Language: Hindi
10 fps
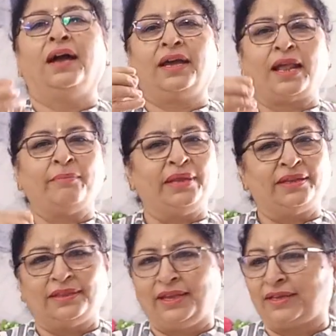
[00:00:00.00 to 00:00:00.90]
अगर आप
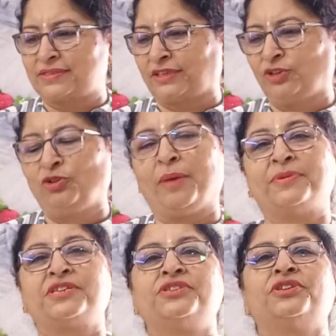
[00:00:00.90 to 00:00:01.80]
मेहनत नहीं कर सकते तो
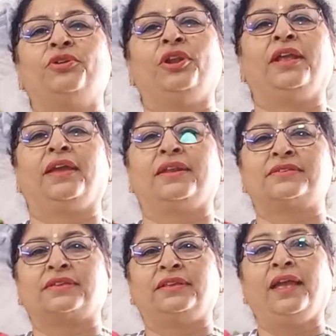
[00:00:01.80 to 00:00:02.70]
आप असेंशियल ऑयल लेके रख
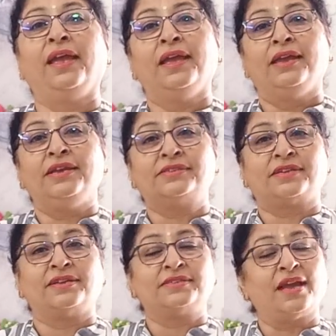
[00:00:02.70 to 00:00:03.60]
सकते हैं इस
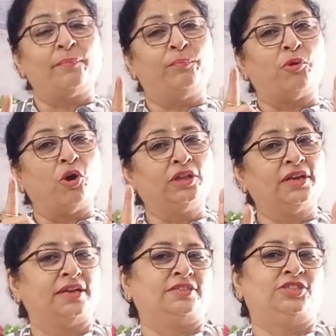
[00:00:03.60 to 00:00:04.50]
तरह से आप
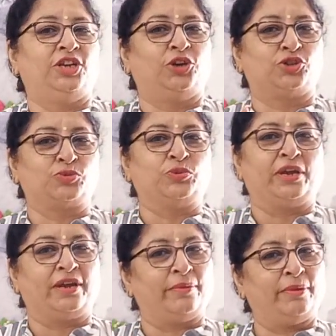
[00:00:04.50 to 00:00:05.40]
बहुत अच्छी
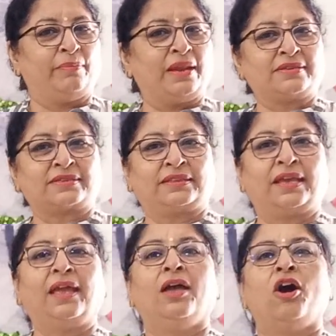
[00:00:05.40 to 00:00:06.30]
खुशबुएं घर में बना सकते
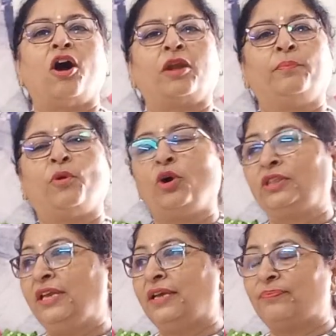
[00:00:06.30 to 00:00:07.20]
हैं और
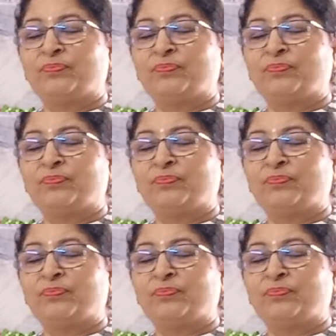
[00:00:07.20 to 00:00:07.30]
बहुत ही